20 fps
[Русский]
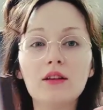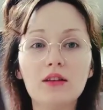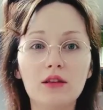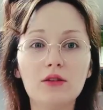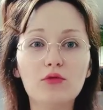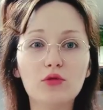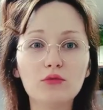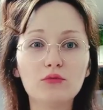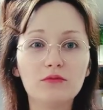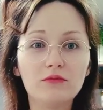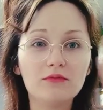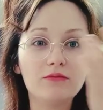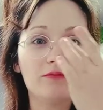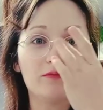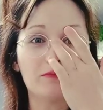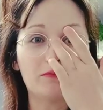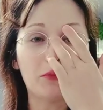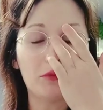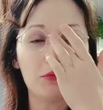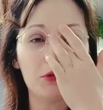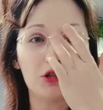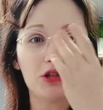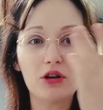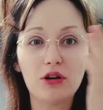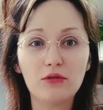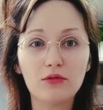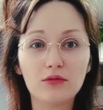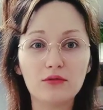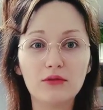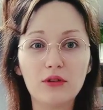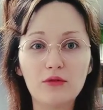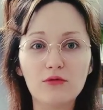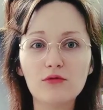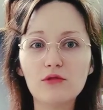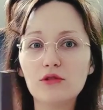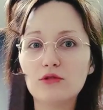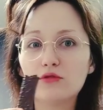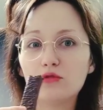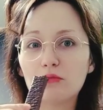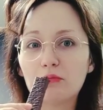И он побежал на
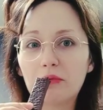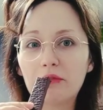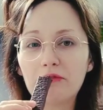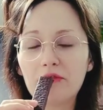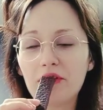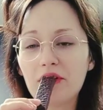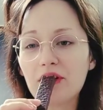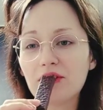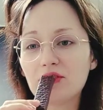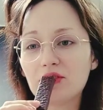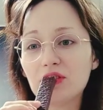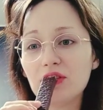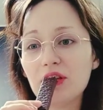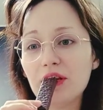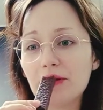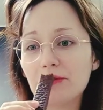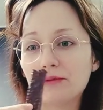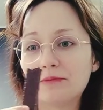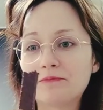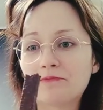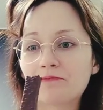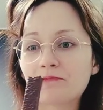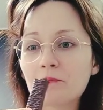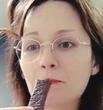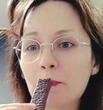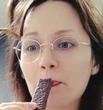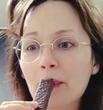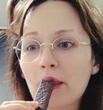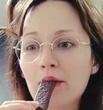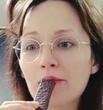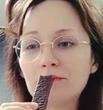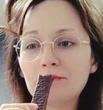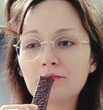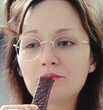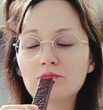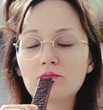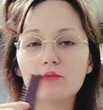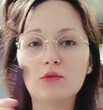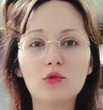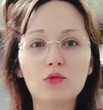улицу проверять, где.
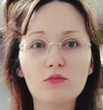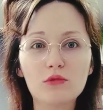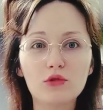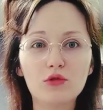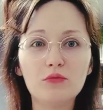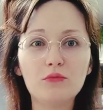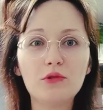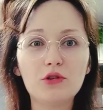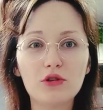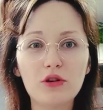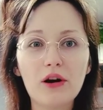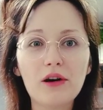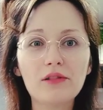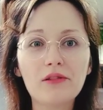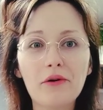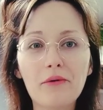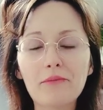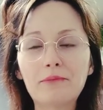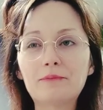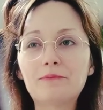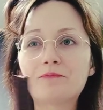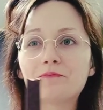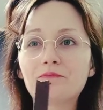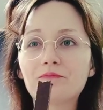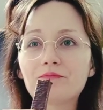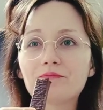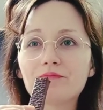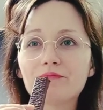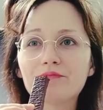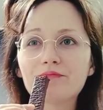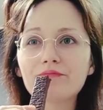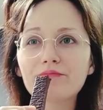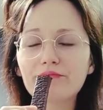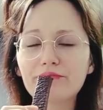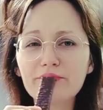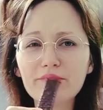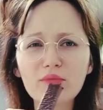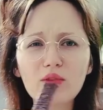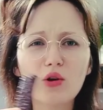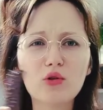Думал, убежала.
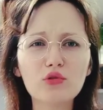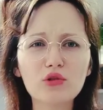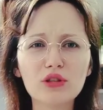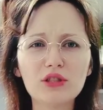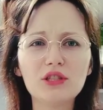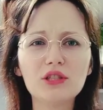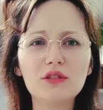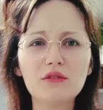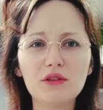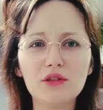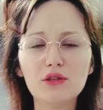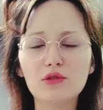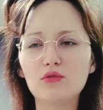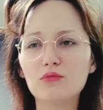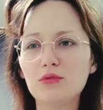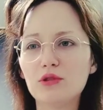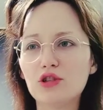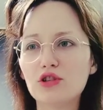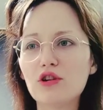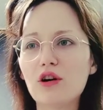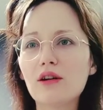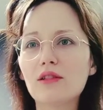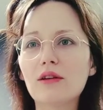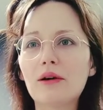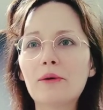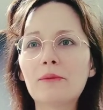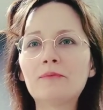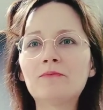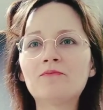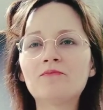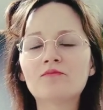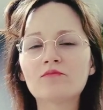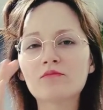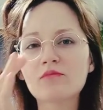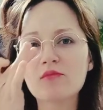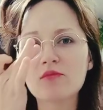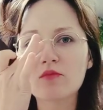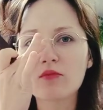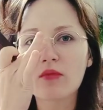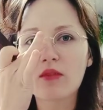Она действительно убежала.
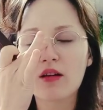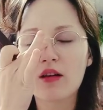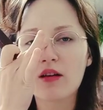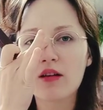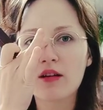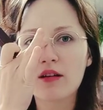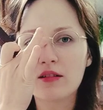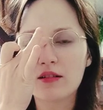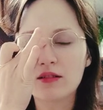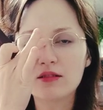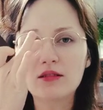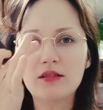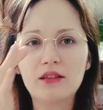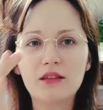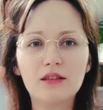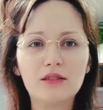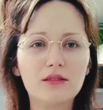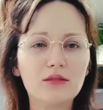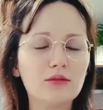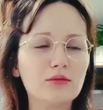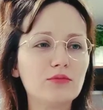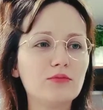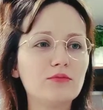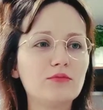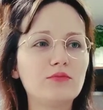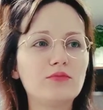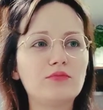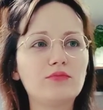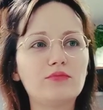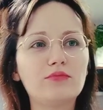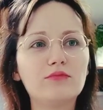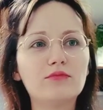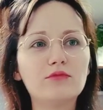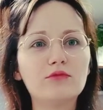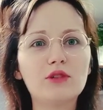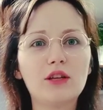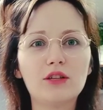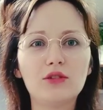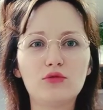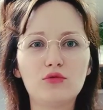Э, у
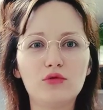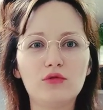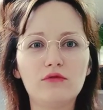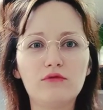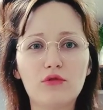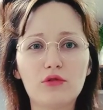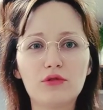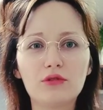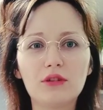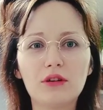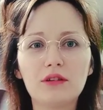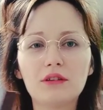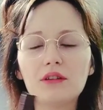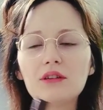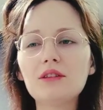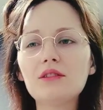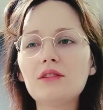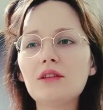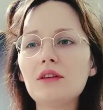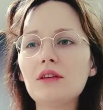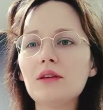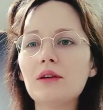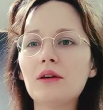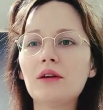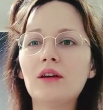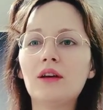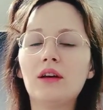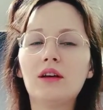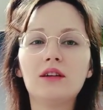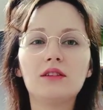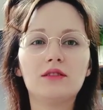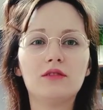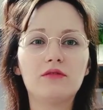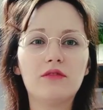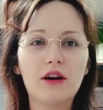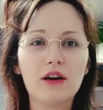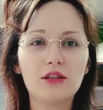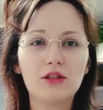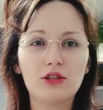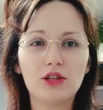нас тут двор закрытый,
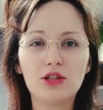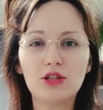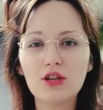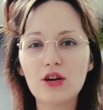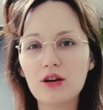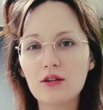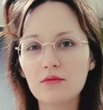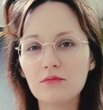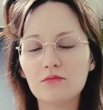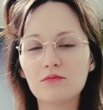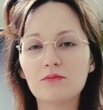два этажа,